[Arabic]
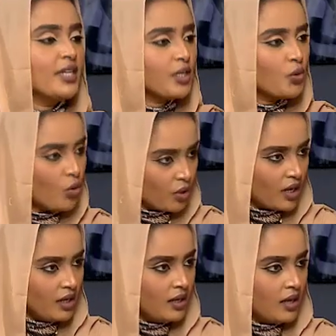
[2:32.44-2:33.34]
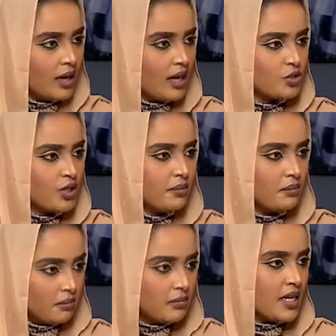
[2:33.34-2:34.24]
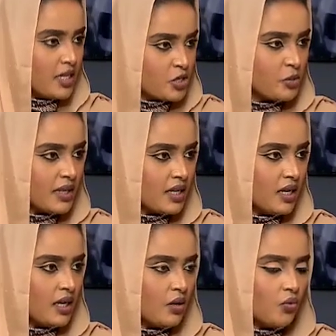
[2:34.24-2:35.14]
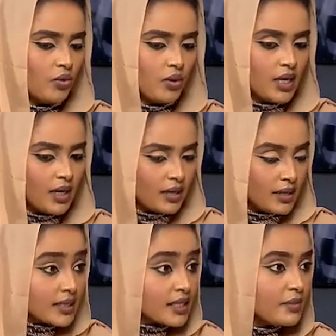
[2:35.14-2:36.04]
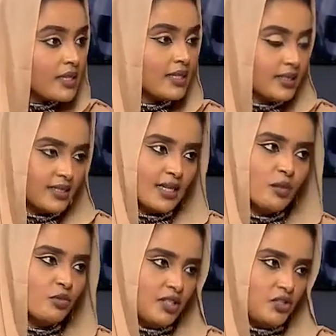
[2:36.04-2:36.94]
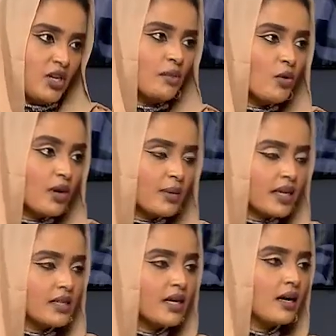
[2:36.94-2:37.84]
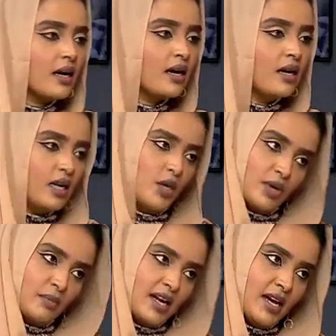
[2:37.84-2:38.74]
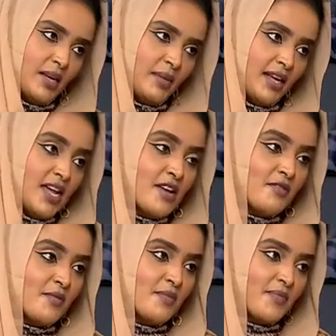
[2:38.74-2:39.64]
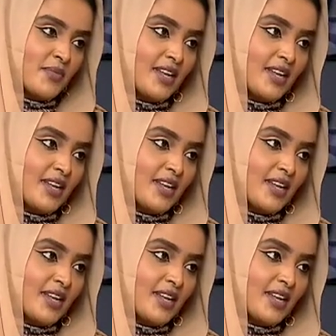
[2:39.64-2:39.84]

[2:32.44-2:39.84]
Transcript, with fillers: مهنه اخرى عشان ما يعيش بيها ويكتب لالتزامه تجاه الموهبه اللي اداها له رب العالمين بالتاكيد